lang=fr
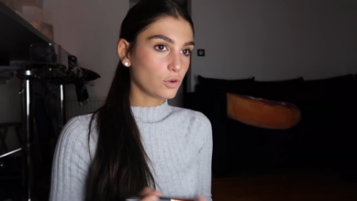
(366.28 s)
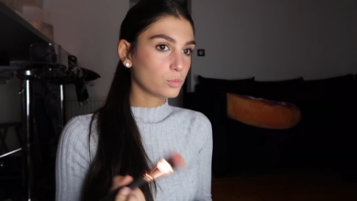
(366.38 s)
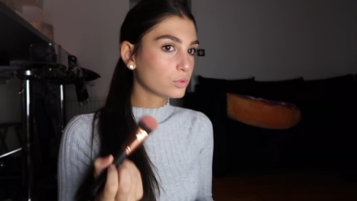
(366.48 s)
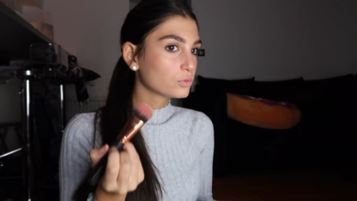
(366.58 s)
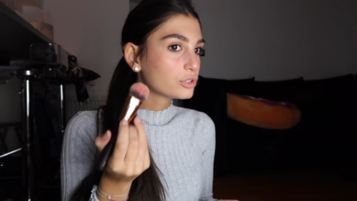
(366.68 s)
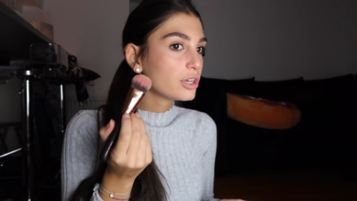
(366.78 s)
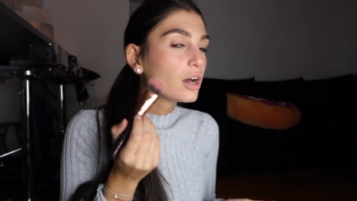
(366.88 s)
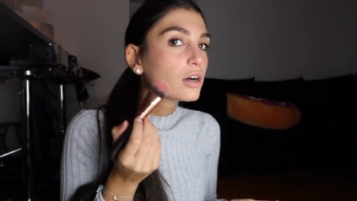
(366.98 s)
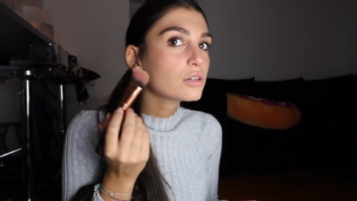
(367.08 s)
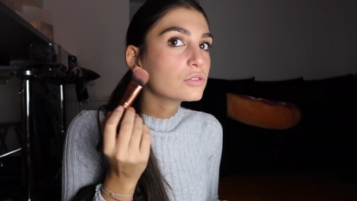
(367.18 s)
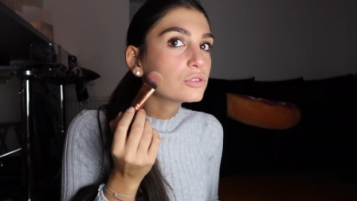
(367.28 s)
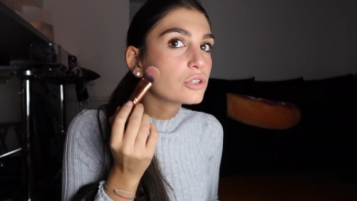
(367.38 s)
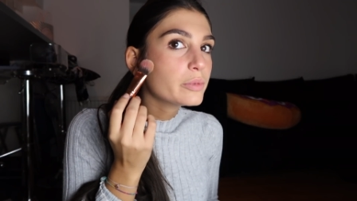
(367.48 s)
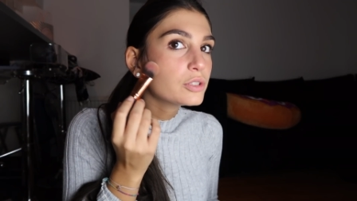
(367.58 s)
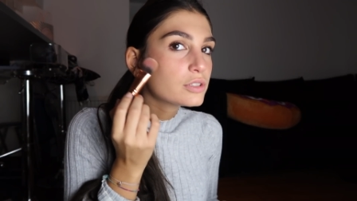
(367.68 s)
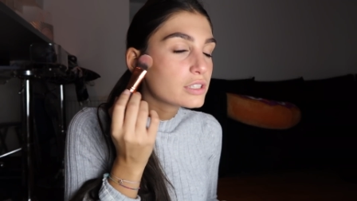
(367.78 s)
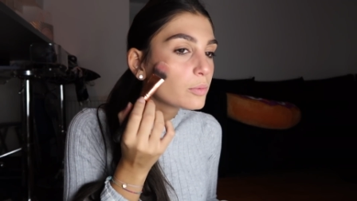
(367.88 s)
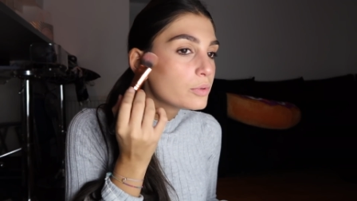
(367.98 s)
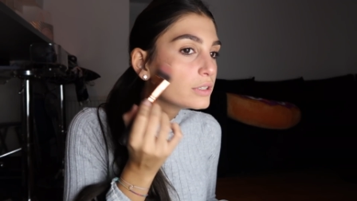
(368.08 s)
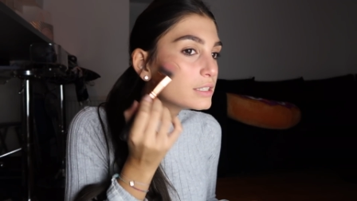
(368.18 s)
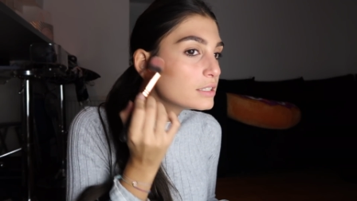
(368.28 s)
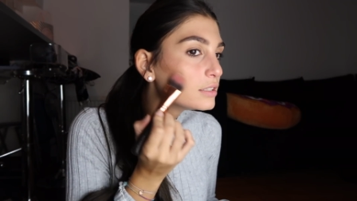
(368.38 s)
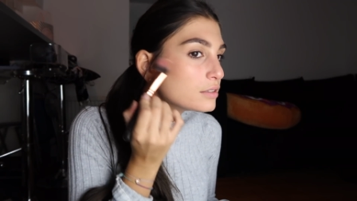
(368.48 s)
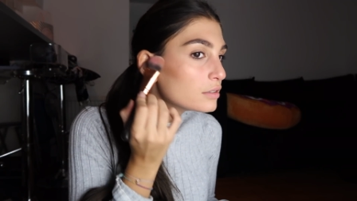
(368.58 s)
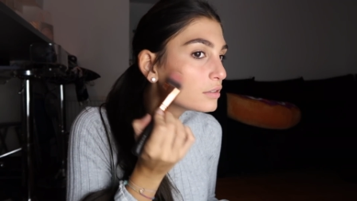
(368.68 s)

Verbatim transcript: en bronzer. Donc j'en mets juste un peu ici.